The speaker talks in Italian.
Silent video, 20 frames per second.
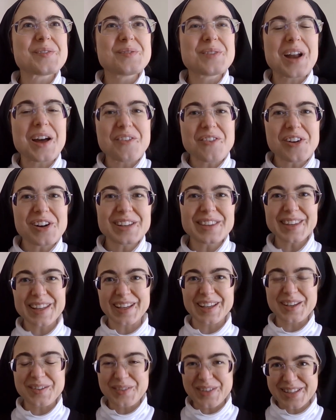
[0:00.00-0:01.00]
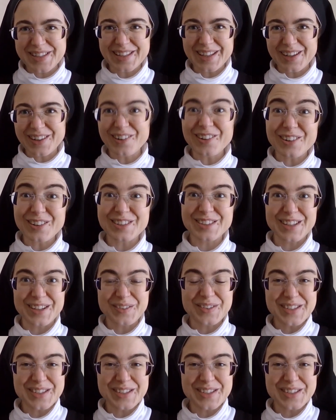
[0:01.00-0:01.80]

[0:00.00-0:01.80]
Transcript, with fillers: una volta che questa cosa,